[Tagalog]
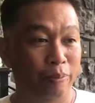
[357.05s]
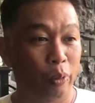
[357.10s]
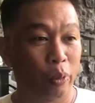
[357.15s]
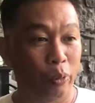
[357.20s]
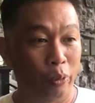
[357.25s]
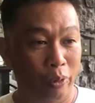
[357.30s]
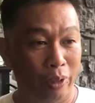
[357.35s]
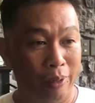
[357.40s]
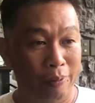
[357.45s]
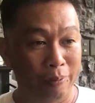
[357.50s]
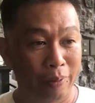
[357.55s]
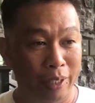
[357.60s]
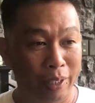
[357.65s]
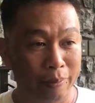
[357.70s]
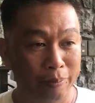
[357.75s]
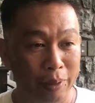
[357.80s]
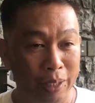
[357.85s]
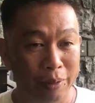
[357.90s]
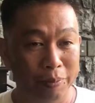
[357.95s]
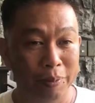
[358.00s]
program ng
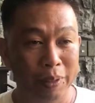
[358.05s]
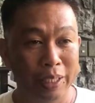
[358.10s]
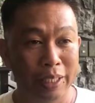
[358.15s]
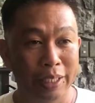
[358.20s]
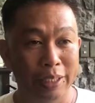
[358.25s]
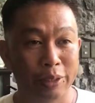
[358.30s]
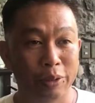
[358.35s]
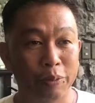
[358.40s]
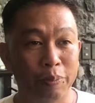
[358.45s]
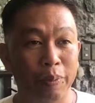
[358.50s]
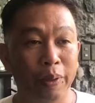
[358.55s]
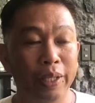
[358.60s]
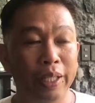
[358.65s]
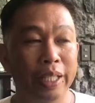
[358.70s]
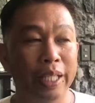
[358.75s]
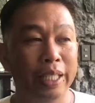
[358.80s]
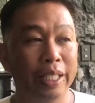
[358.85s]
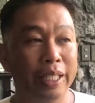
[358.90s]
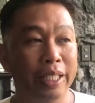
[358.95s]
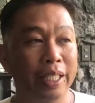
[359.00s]
Pilipinas Super
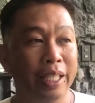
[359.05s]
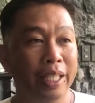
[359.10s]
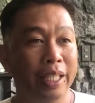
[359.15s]
League